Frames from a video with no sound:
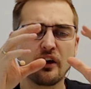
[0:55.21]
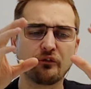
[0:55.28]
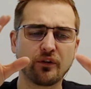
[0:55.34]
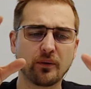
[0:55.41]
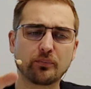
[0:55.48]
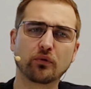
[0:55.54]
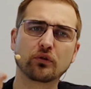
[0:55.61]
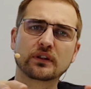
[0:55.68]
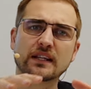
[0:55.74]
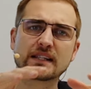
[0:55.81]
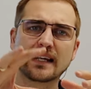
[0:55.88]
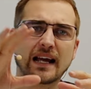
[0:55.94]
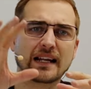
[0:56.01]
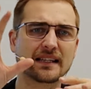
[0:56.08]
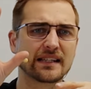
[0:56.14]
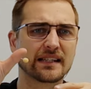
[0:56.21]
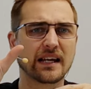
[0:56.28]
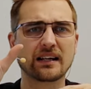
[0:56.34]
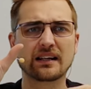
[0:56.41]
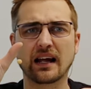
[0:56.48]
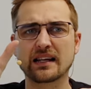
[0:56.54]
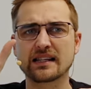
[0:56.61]
Verbote seitens
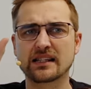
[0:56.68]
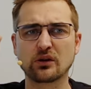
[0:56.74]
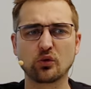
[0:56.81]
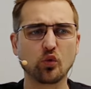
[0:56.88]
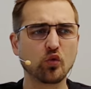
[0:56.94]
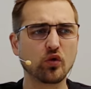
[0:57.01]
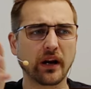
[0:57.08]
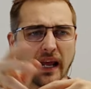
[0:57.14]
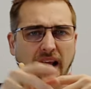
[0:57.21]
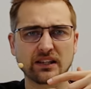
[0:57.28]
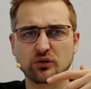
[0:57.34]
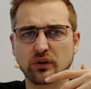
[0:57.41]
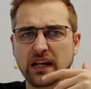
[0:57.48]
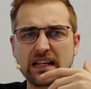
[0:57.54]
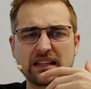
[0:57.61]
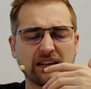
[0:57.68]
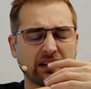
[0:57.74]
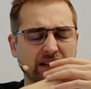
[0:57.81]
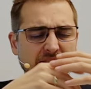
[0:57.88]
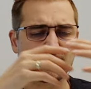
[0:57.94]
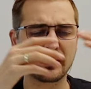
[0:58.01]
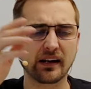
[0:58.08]
irgendeines EU-Rechts oder
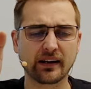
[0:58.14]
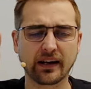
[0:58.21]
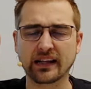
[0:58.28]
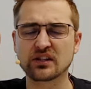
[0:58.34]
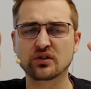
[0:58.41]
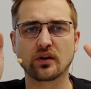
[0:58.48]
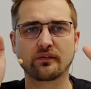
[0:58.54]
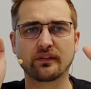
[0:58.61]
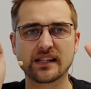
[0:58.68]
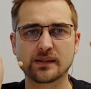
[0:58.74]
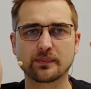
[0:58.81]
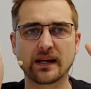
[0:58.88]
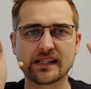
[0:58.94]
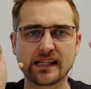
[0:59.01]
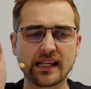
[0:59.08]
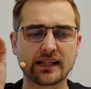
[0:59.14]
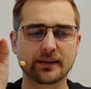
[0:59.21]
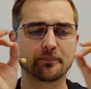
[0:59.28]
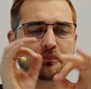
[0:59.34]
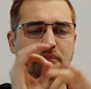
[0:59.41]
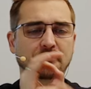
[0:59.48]
internationalen Rechts oder was weiß ich.